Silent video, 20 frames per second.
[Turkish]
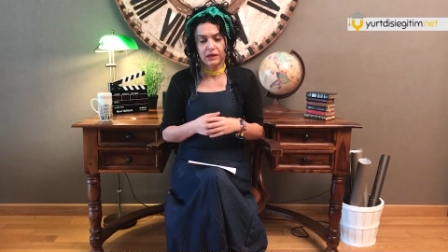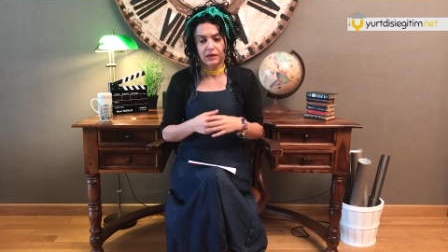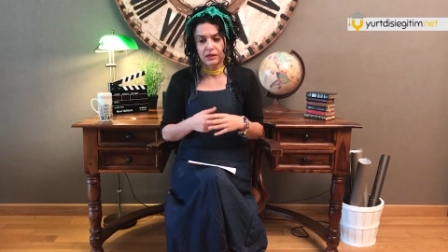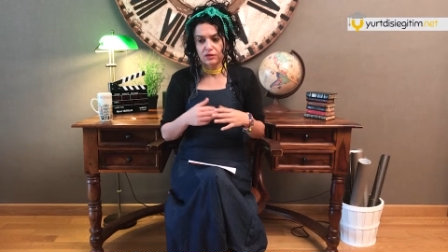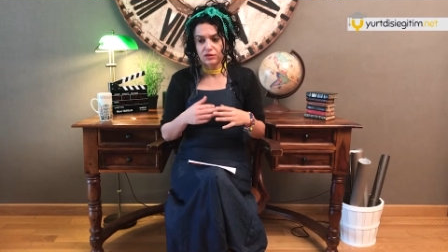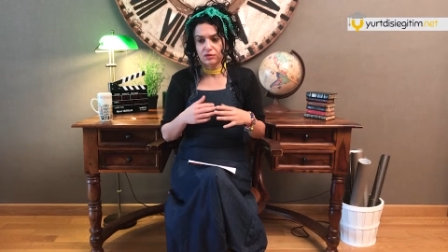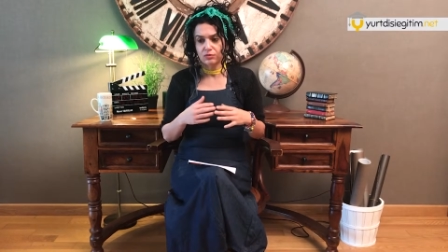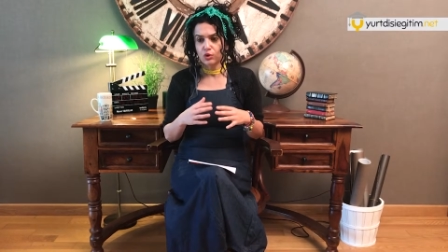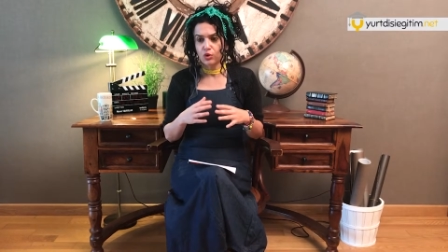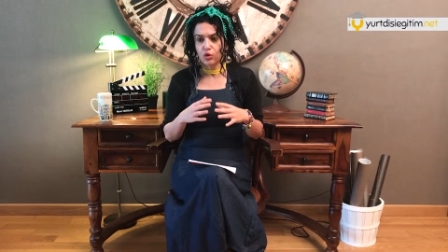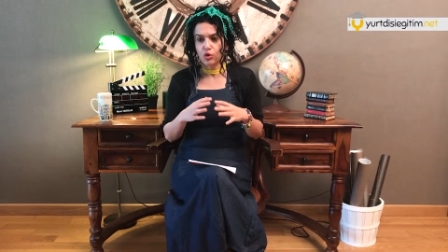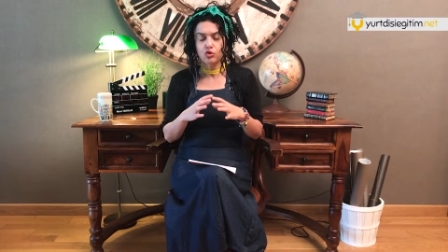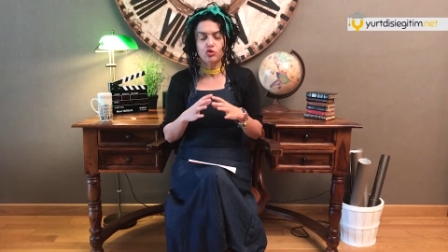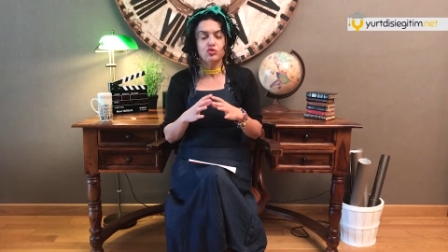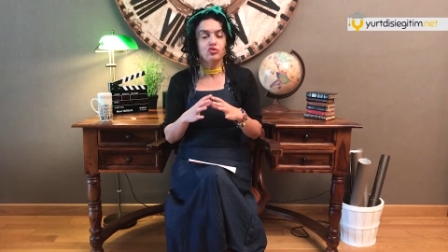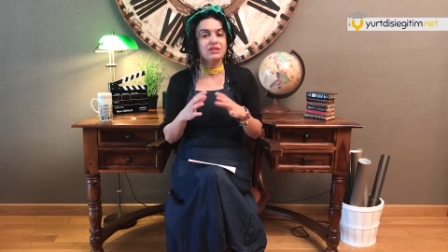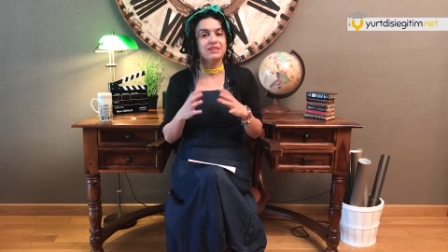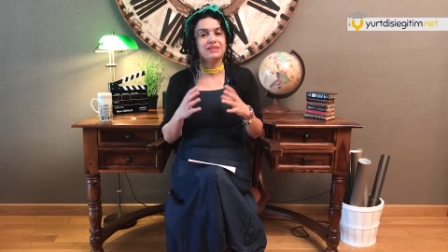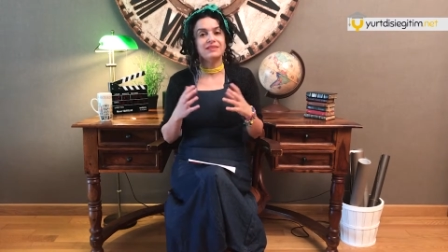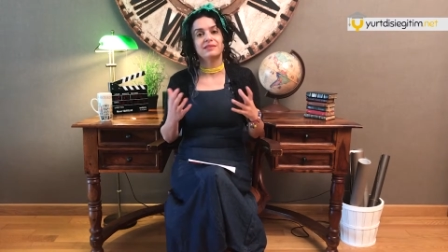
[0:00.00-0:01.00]
Şimdi
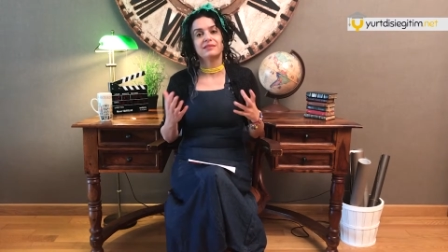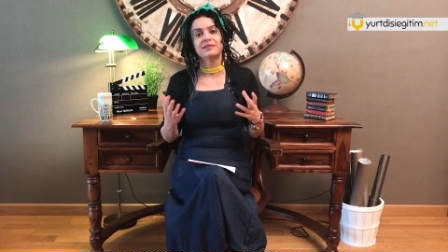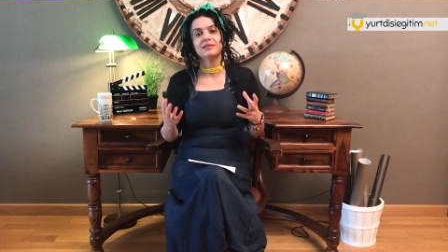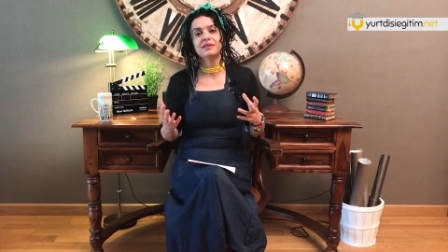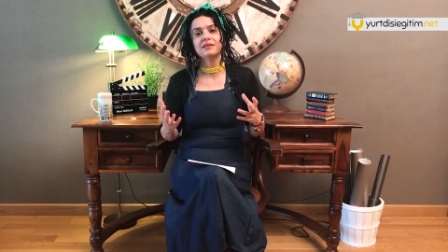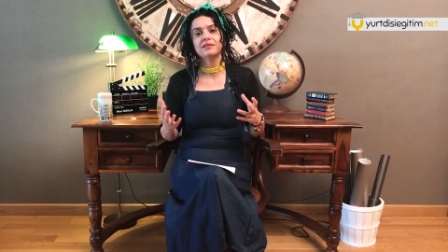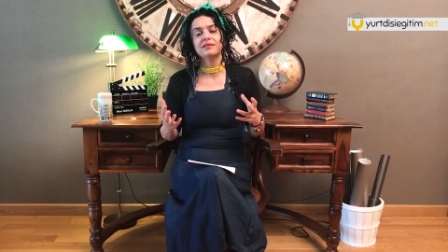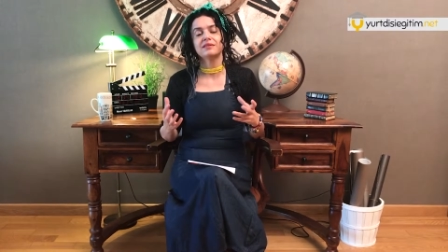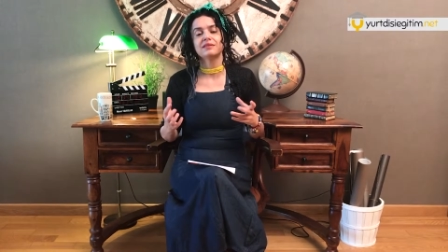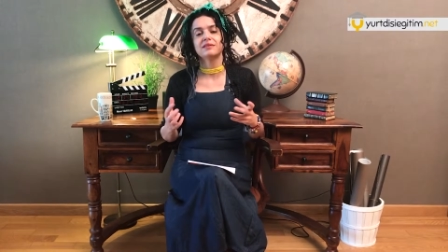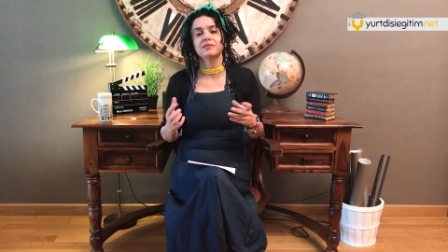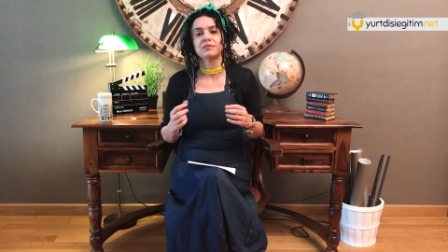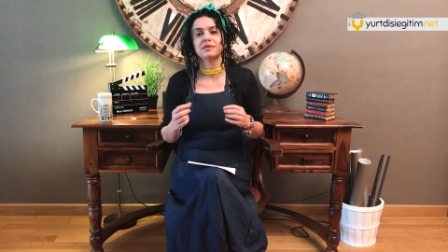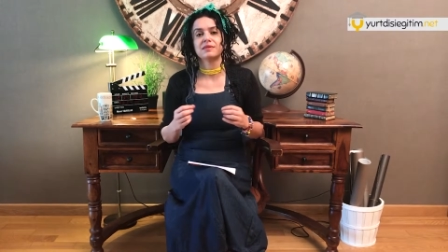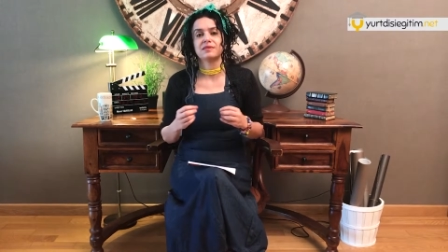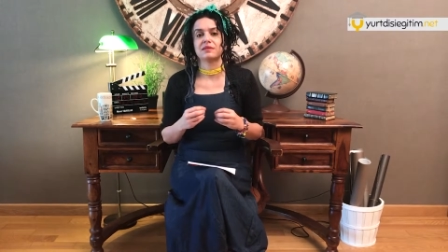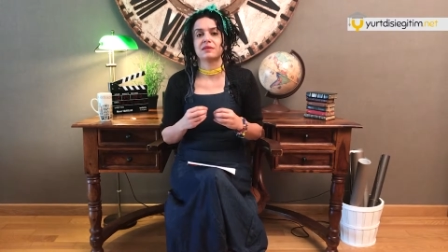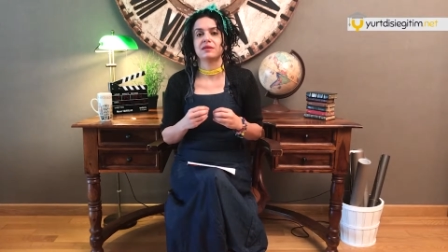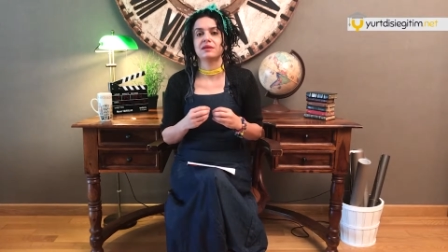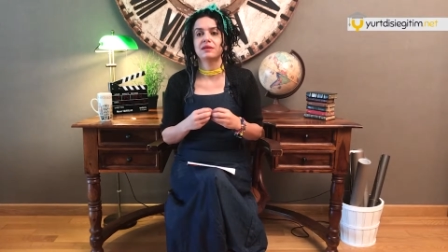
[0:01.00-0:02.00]
öncelikle dikkat
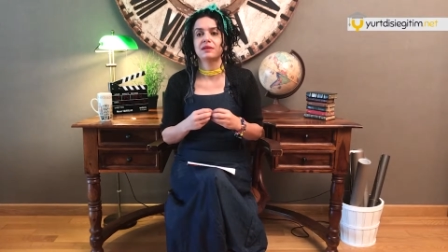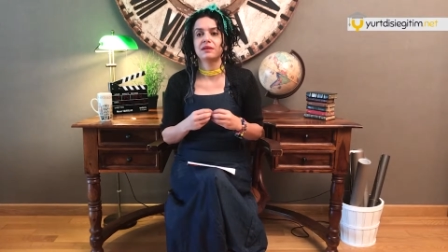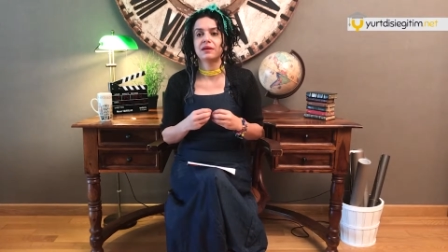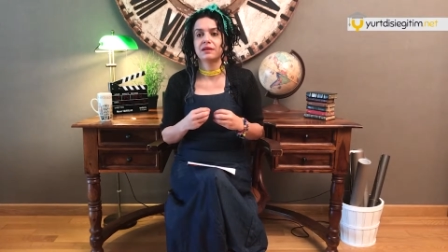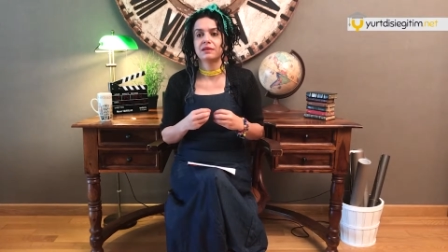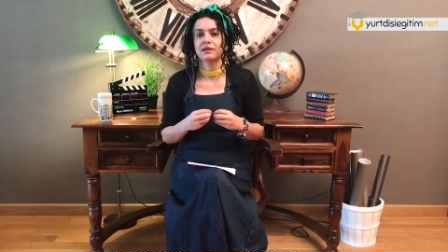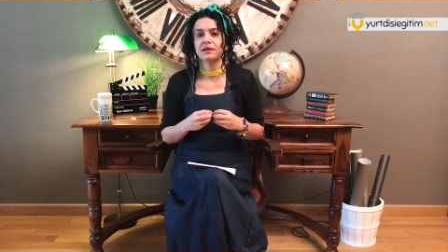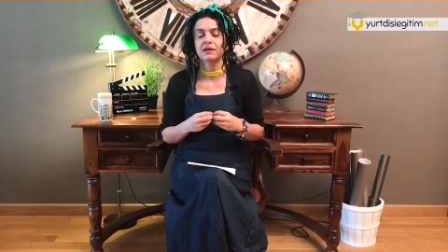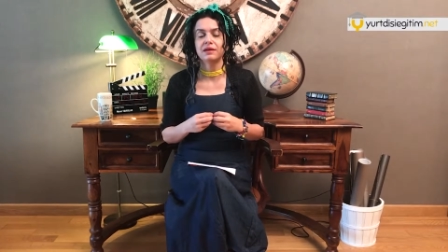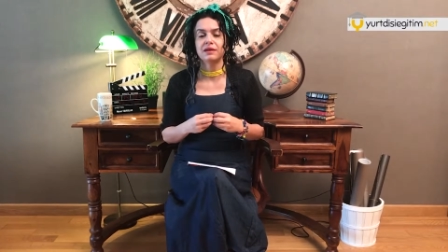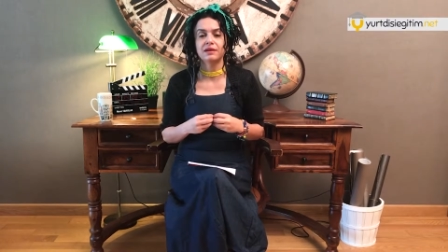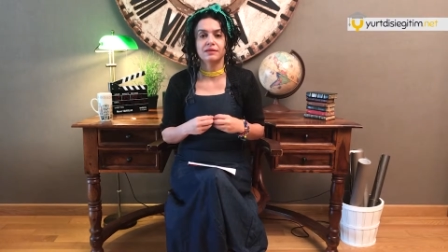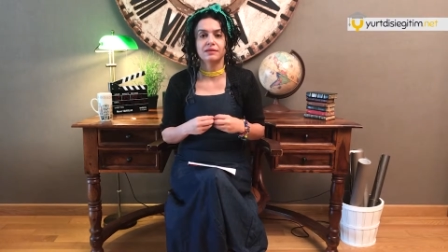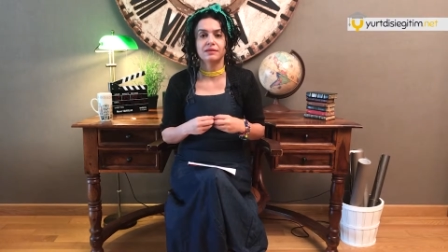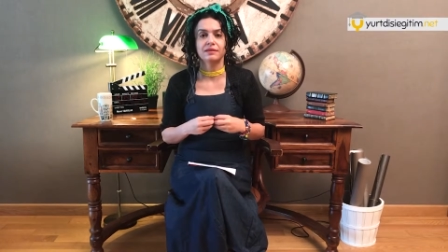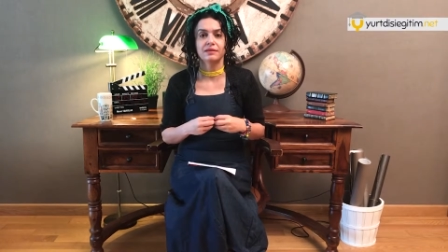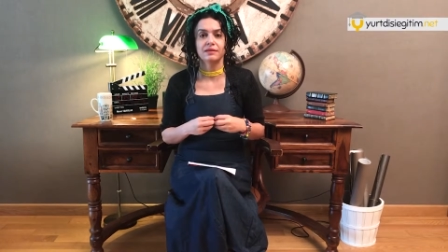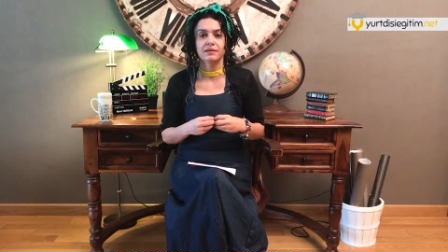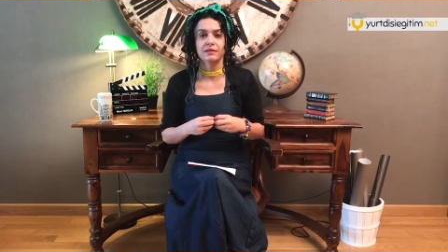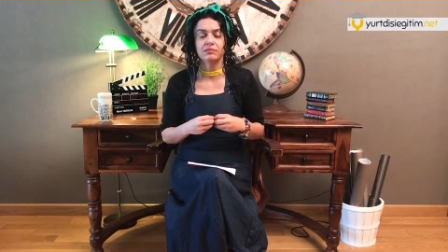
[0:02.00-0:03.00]
edilmesi gereken
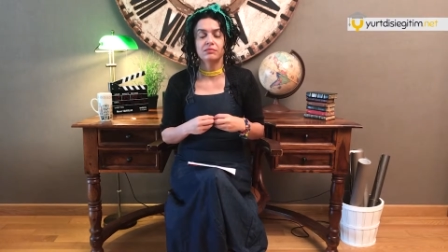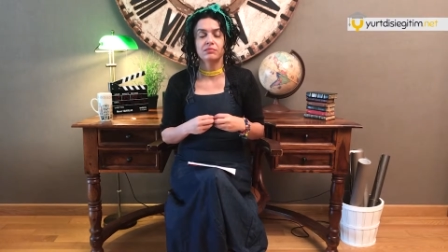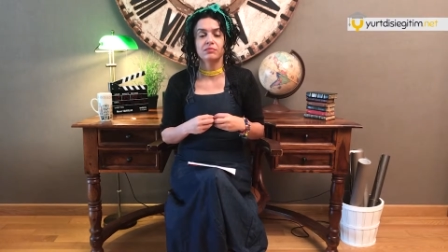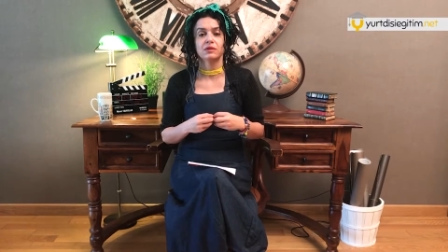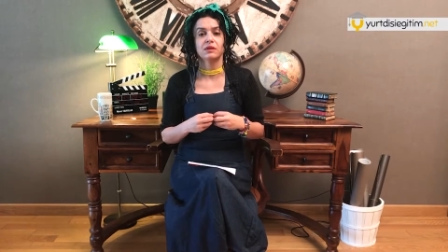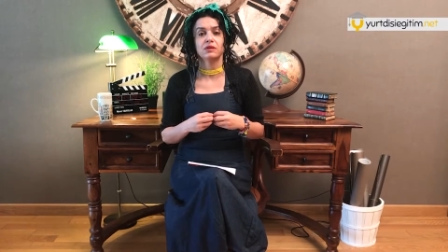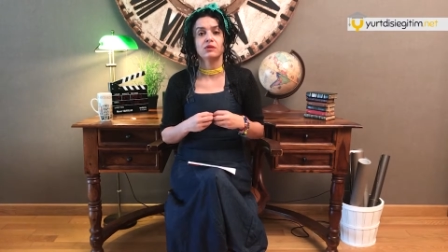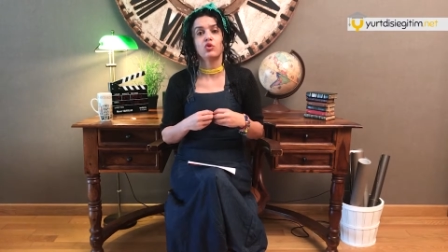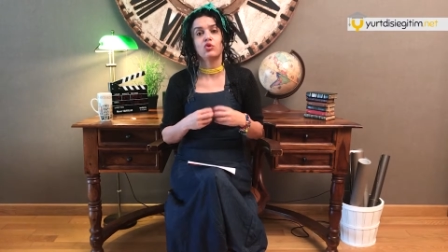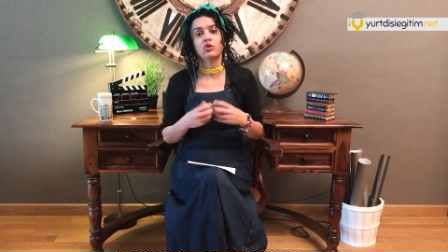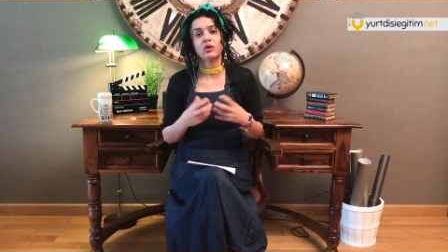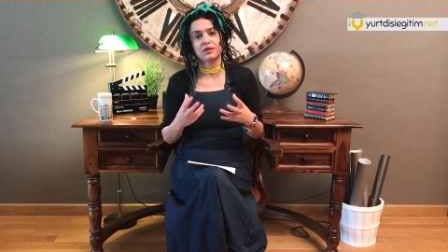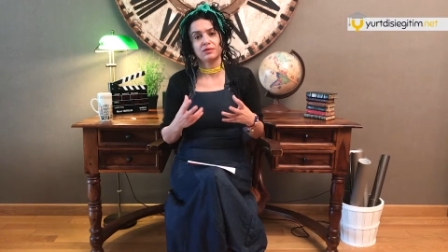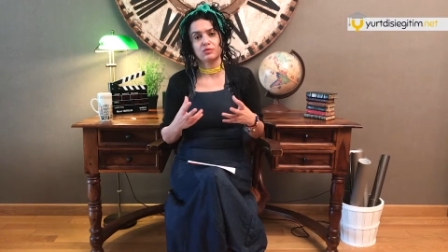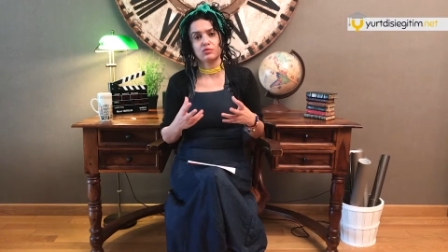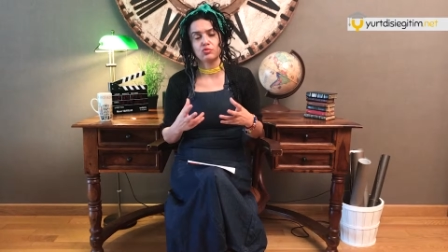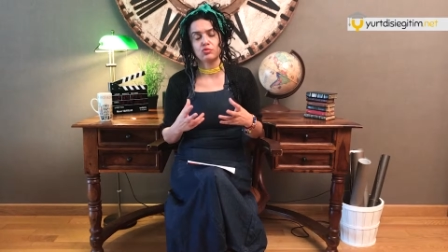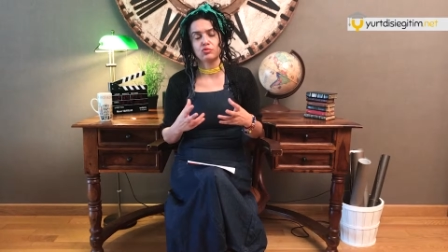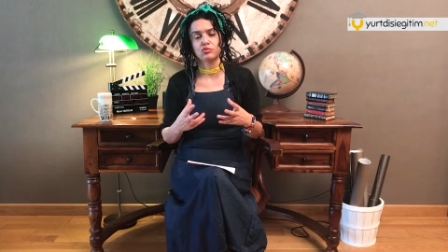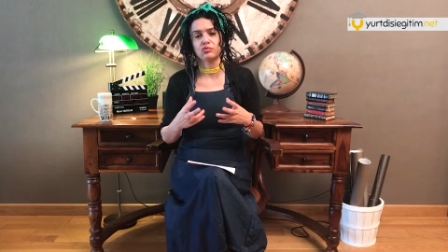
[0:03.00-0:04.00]
herhalde
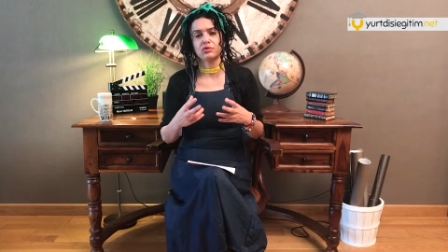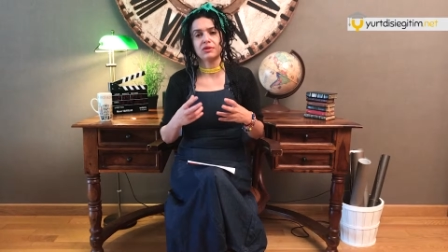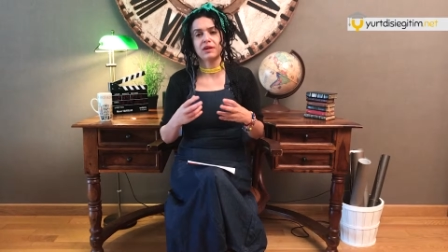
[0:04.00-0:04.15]
lokasyondur.